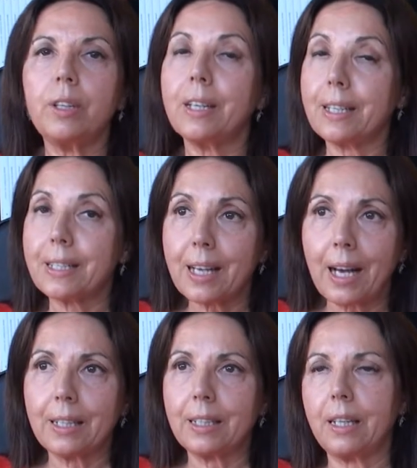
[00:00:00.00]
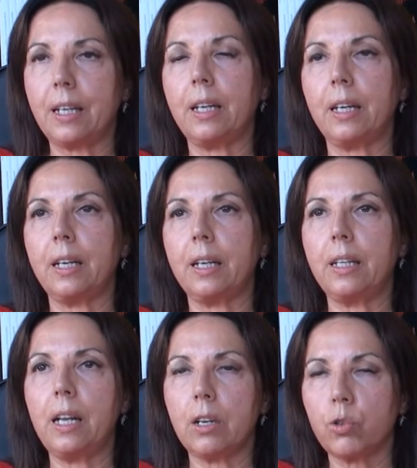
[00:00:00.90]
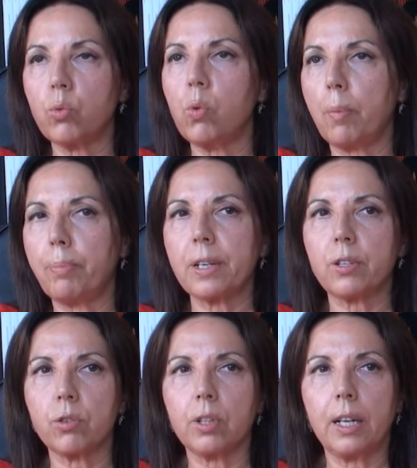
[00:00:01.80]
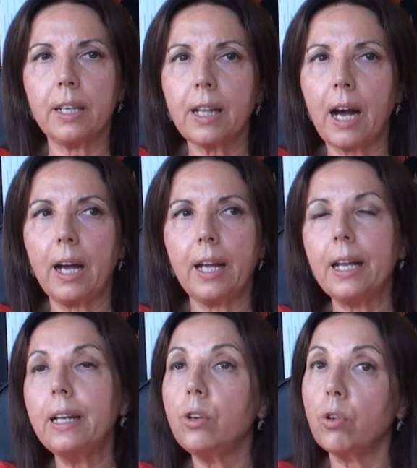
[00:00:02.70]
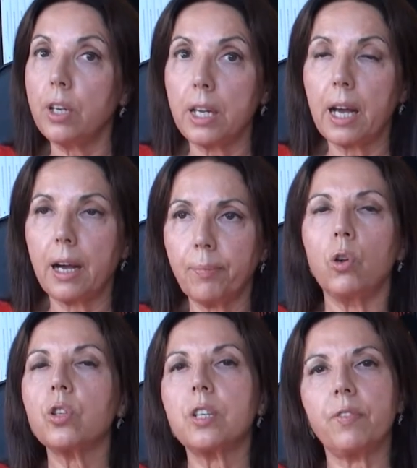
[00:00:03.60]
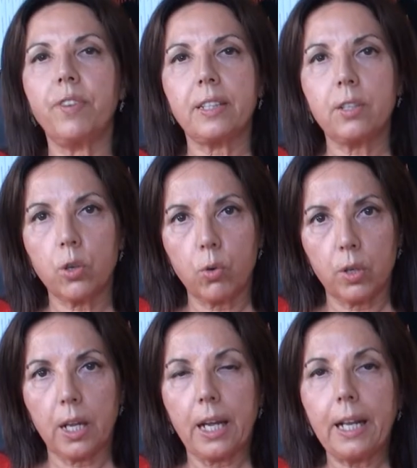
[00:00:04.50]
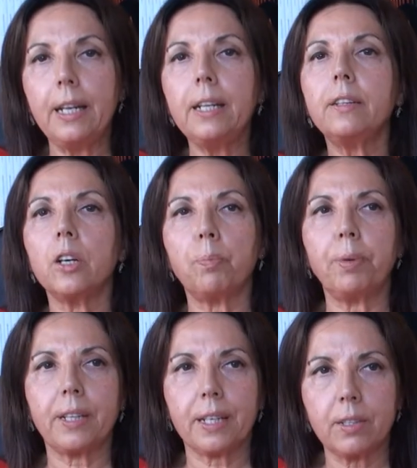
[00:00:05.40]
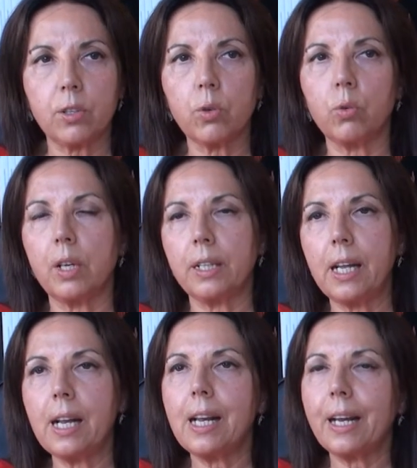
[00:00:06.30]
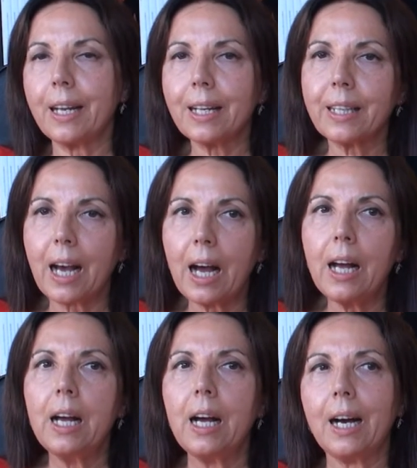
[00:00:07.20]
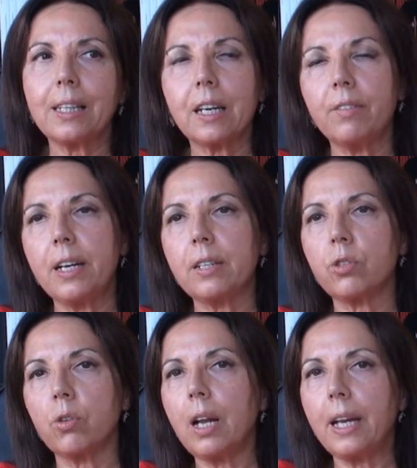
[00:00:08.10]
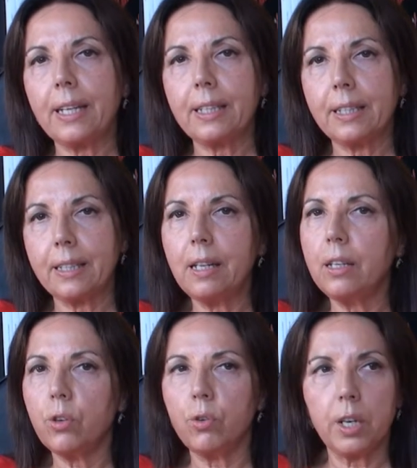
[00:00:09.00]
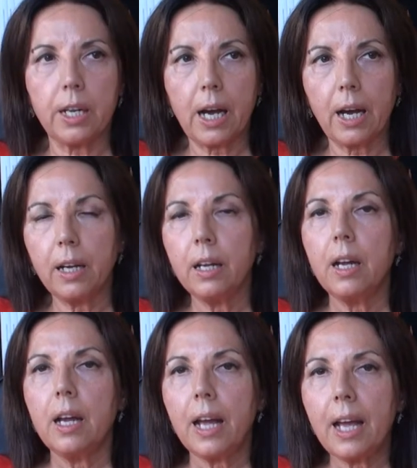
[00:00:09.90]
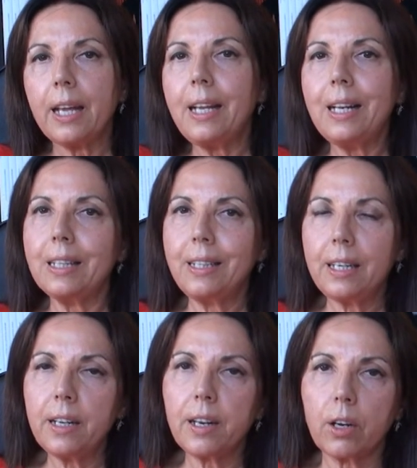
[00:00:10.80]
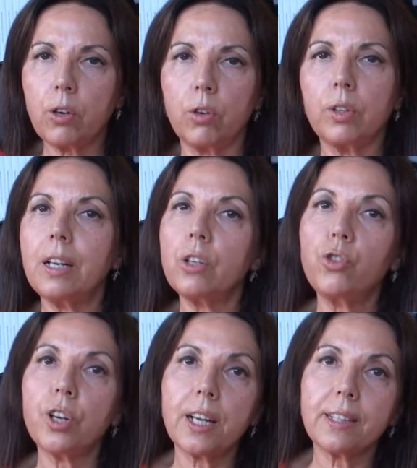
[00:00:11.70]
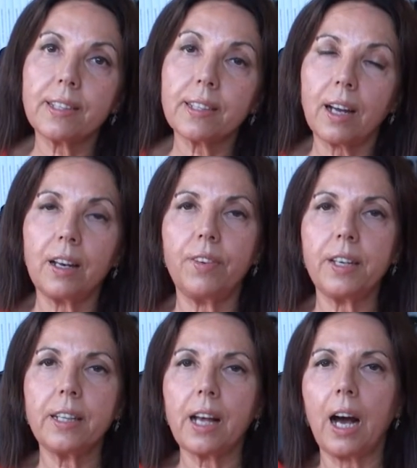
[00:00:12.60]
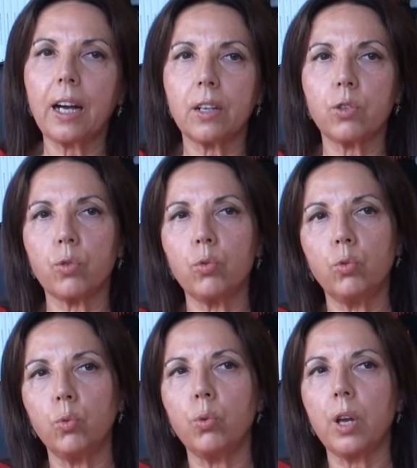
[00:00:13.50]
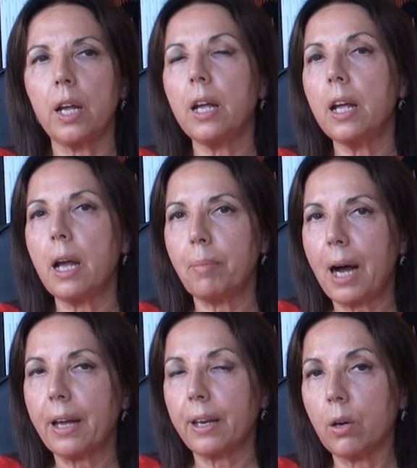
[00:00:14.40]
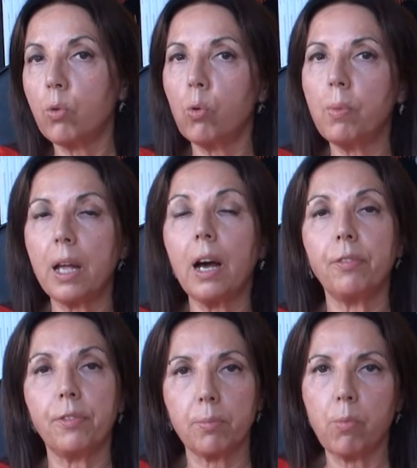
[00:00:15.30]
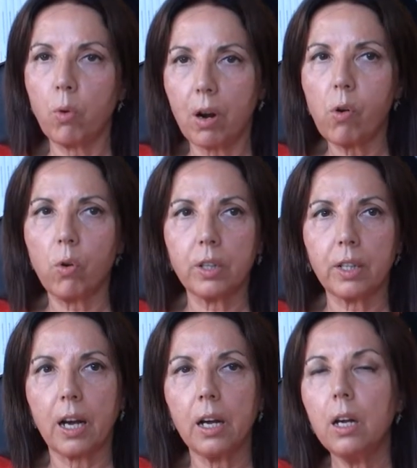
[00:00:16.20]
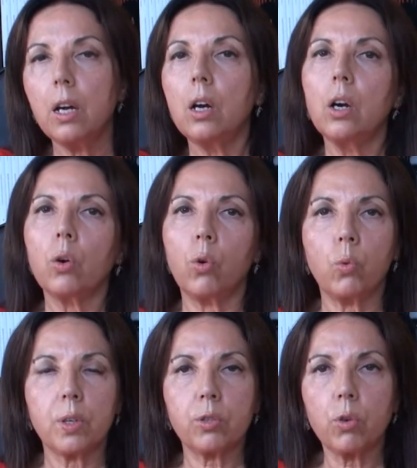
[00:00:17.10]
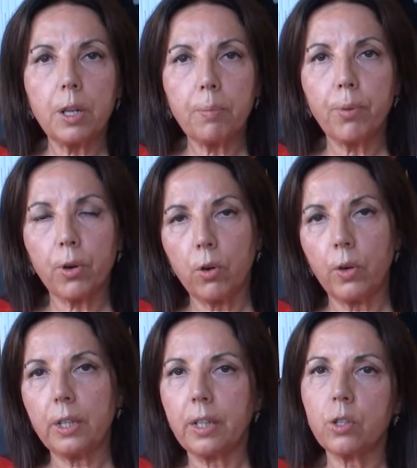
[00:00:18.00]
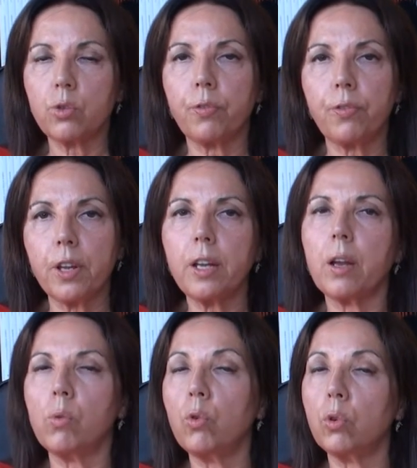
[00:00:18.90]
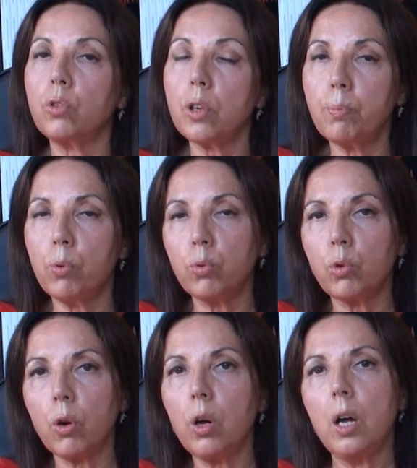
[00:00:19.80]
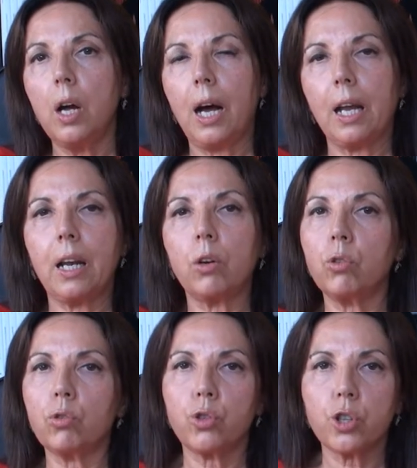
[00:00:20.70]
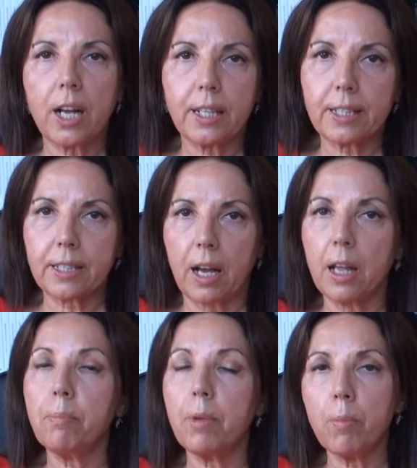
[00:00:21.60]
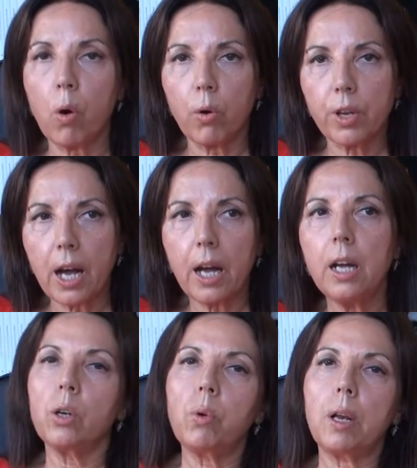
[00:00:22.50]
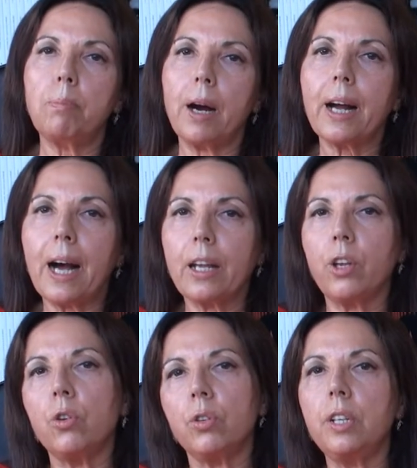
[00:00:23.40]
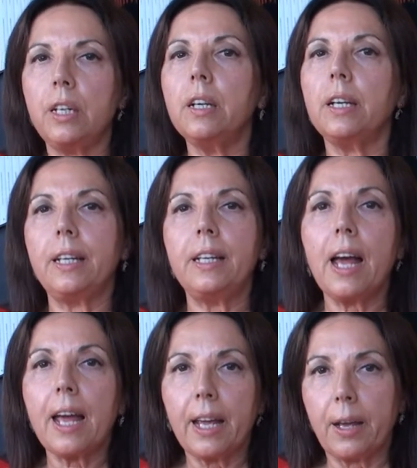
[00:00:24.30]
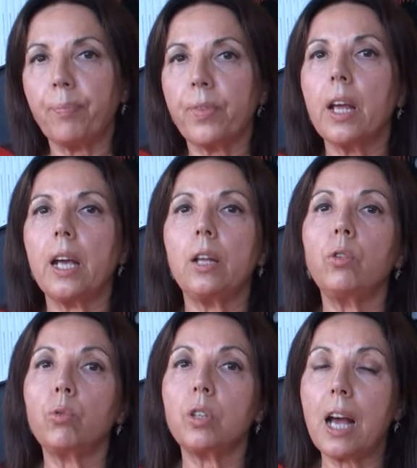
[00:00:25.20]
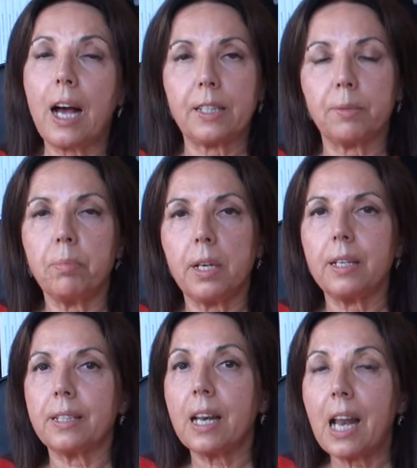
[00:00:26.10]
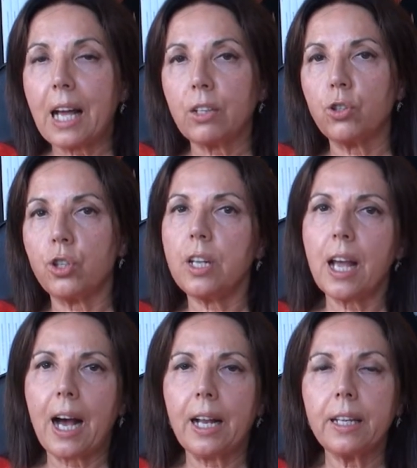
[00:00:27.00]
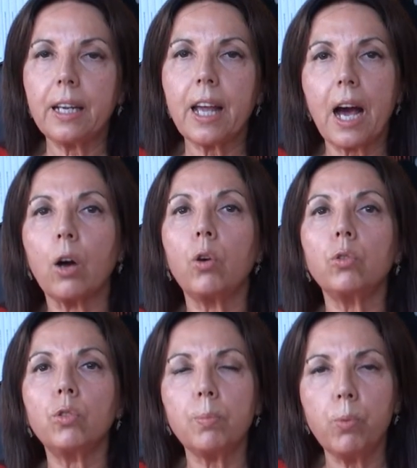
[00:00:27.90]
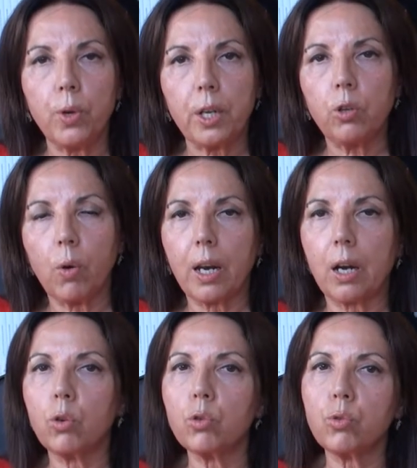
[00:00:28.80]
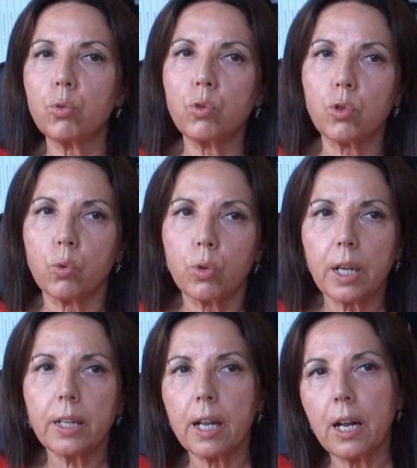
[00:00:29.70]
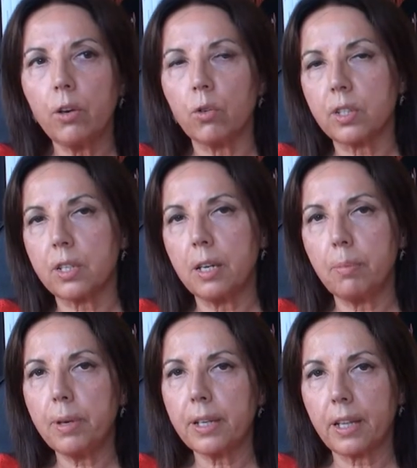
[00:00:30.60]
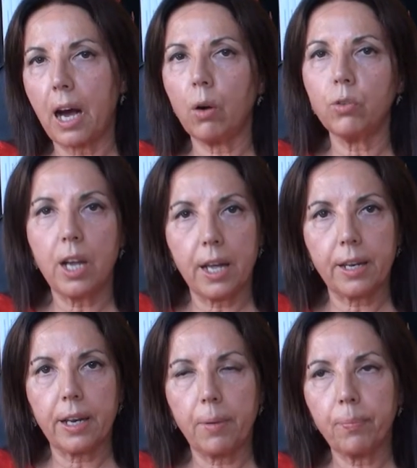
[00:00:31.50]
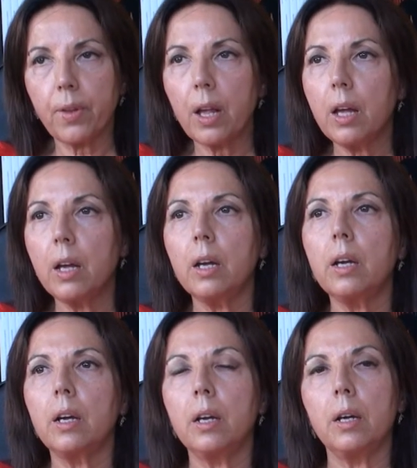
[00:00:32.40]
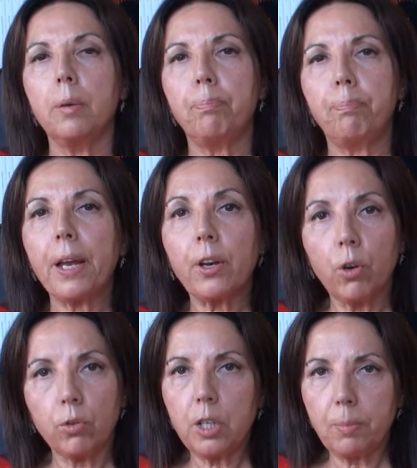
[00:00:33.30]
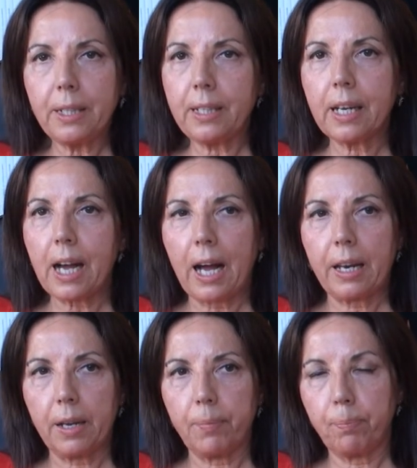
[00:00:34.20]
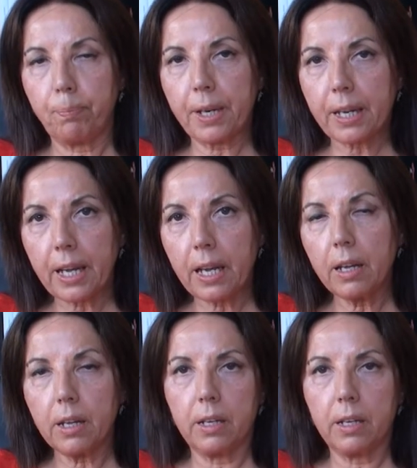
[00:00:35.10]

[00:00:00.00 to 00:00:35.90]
interessante eh, della sua personalità è l'ironia, l'osservazione e l'interpretazione della realtà attraverso la lente dell'ironia è il dire con leggerezza le verità che sono dure e amare, come affermò una volta. Con questo libro ho inteso offrire un contributo alla conoscenza e memoria di quel bagaglio di idee, entusiasmi, slanci ideali che ha contribuito alla costruzione della nostra libertà odierna. Per non dimenticare, perché eh,